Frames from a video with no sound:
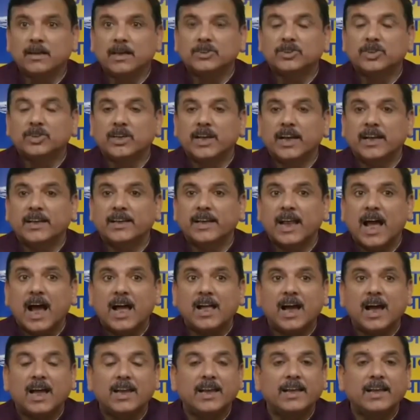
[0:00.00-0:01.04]
इसने
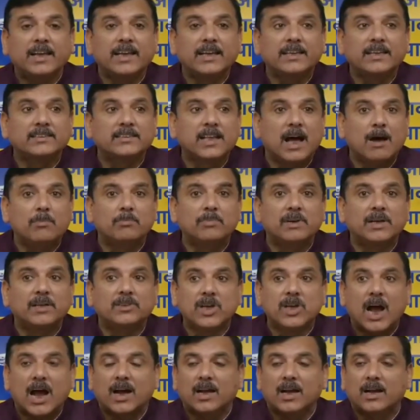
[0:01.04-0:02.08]
न्यायालय के सामने
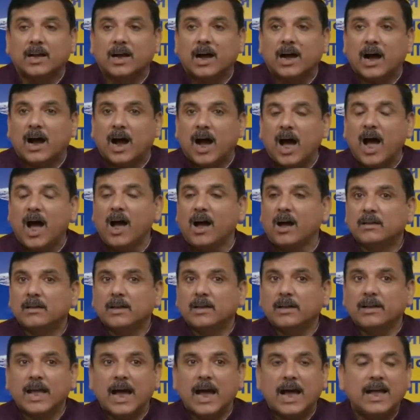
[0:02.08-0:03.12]
जाकर कहा
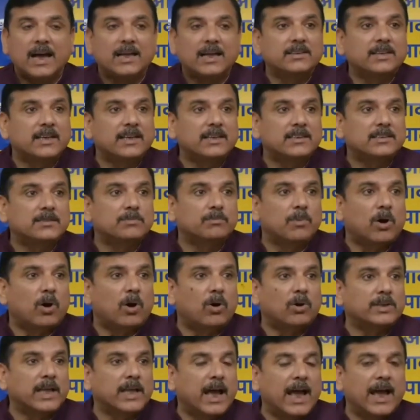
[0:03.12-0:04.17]
कि न्यायाधीश
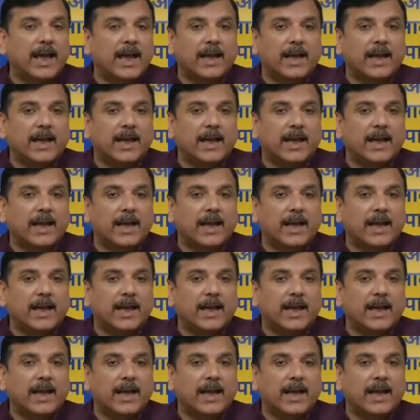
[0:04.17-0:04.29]
महोदय